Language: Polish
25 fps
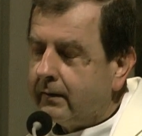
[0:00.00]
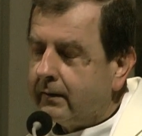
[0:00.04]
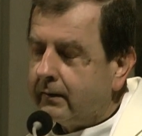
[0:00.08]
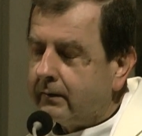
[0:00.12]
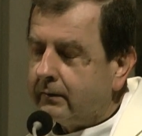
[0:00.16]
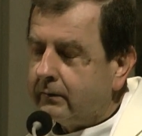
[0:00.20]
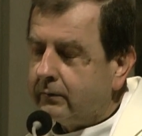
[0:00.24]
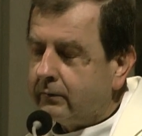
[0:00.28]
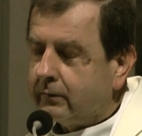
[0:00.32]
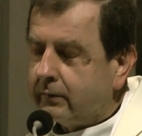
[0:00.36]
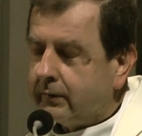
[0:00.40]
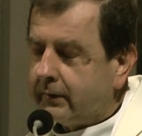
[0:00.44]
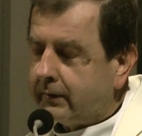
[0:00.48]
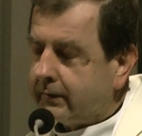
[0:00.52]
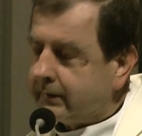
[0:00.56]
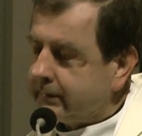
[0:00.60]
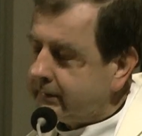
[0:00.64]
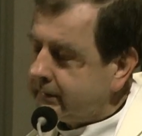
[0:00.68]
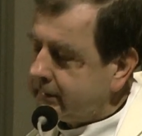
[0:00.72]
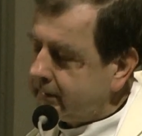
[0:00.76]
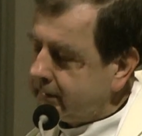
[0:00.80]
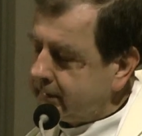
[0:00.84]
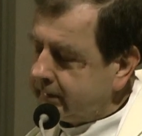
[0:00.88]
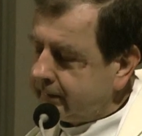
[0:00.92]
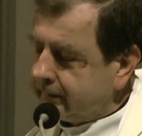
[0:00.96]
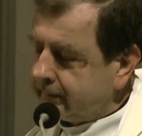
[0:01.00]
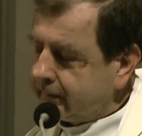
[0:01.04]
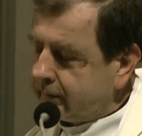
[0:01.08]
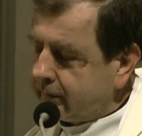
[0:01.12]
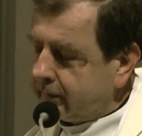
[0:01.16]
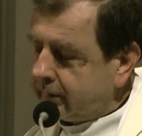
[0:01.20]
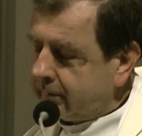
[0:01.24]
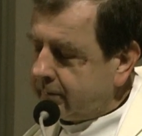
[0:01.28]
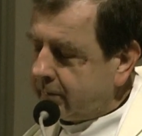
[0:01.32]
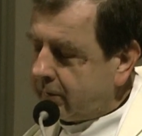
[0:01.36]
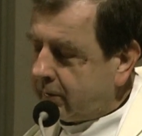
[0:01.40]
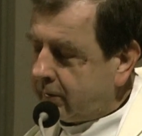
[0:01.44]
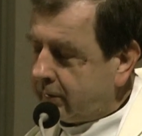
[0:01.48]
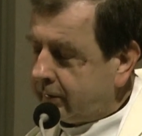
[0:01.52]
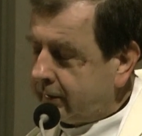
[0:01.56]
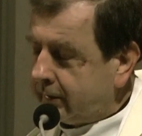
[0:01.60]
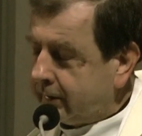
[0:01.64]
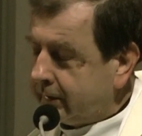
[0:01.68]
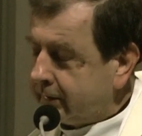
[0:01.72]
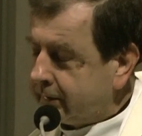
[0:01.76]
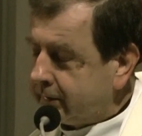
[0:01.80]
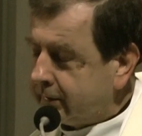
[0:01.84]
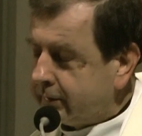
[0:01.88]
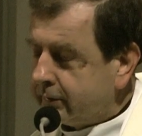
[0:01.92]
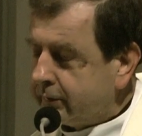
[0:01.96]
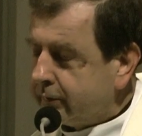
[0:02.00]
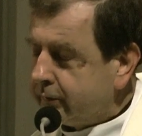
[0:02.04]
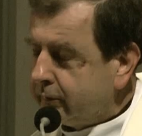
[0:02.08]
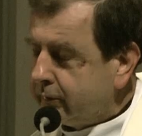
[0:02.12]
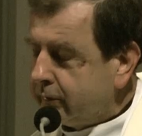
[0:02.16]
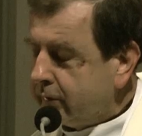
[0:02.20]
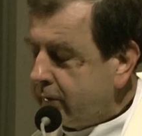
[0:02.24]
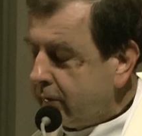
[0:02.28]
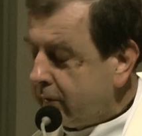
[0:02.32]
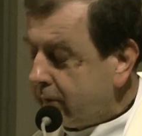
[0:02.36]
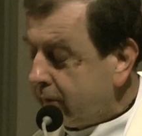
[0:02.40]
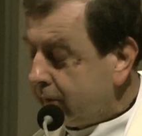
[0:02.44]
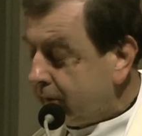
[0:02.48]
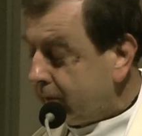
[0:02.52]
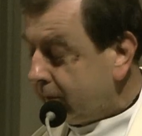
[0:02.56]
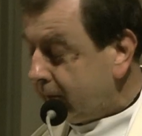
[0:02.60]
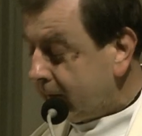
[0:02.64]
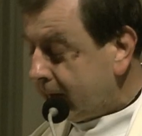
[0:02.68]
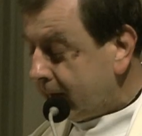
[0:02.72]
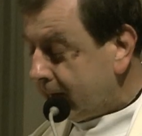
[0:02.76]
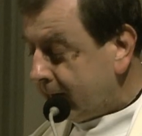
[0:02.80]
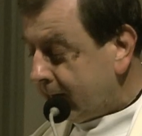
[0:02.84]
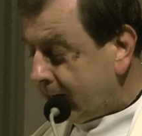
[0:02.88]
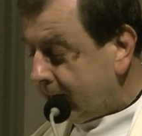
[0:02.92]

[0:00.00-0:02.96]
który jest, w którym On jest sługą.